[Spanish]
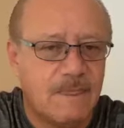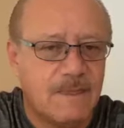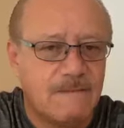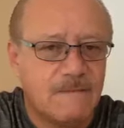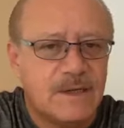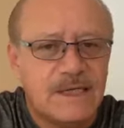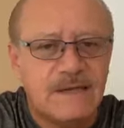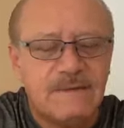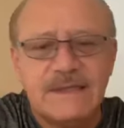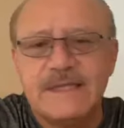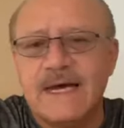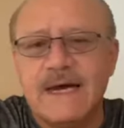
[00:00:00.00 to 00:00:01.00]
¿cuál es la
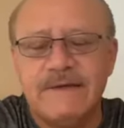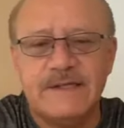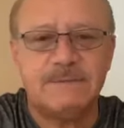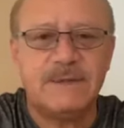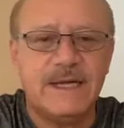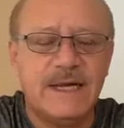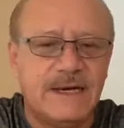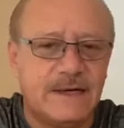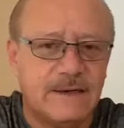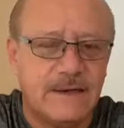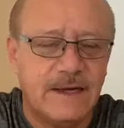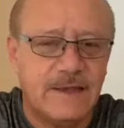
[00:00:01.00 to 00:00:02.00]
ventaja de
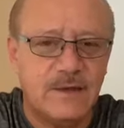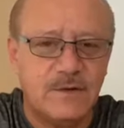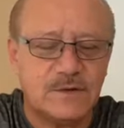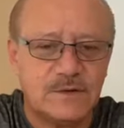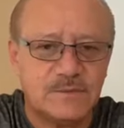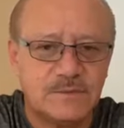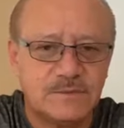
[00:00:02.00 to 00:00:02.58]
esperar a Dios?